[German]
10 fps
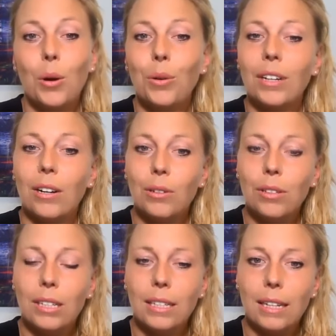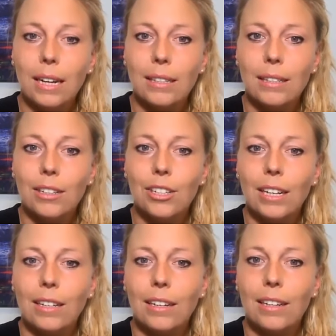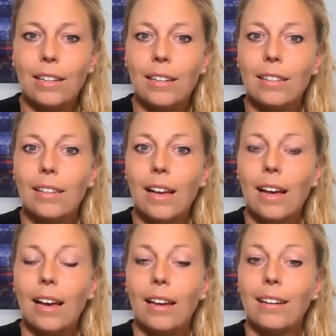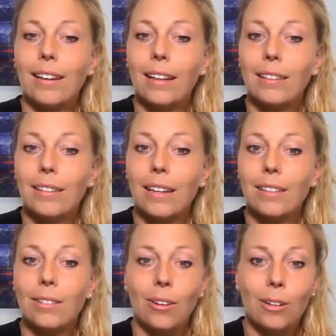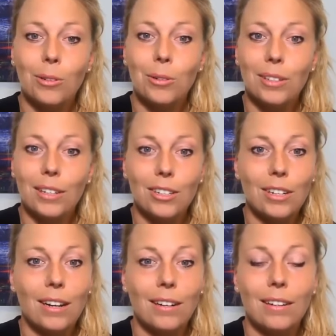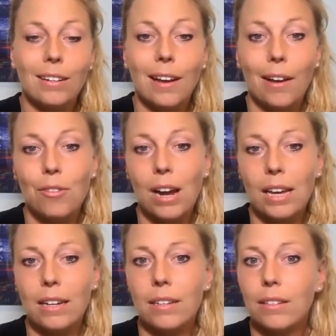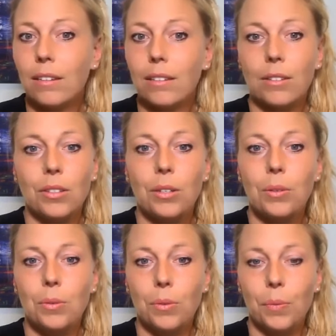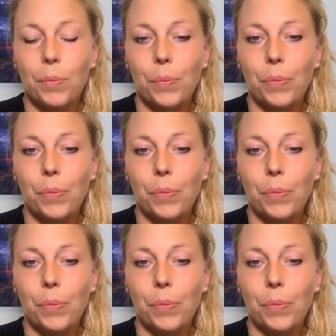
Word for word: Und aus dieser ganzen Geschichte ist ein ganz, ganz toller Kurs entstanden, Riders Skew.